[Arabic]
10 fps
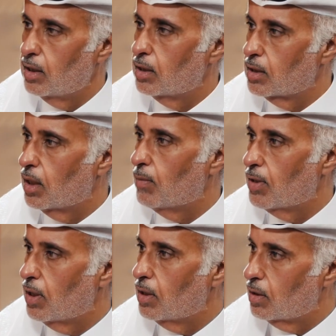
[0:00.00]
اللي انت
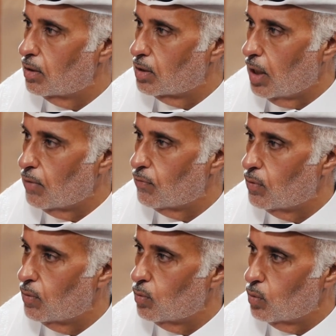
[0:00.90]
مثلا
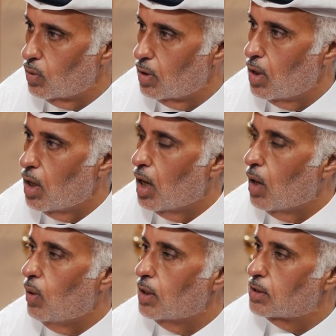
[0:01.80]
تعرفهم و
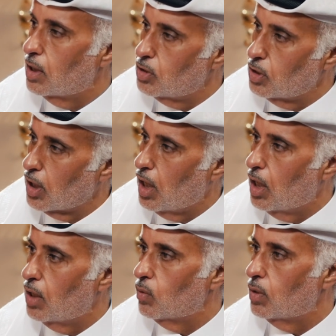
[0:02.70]
او حتى
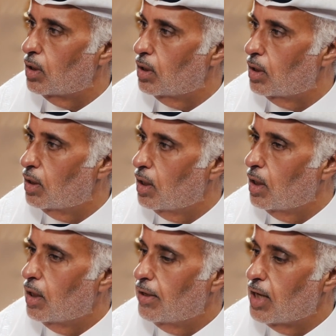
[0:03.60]
الجيران
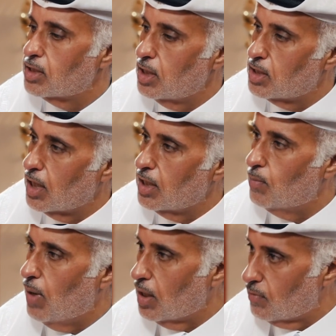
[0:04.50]
والناس اللي
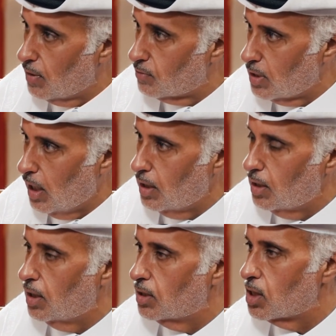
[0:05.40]
ساكنين معاك في نفس
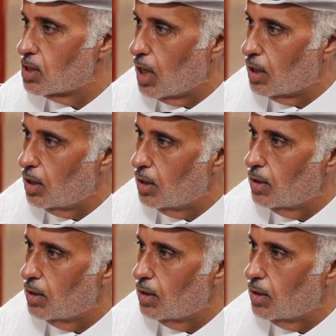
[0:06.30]
الحي اللي انت ساكنه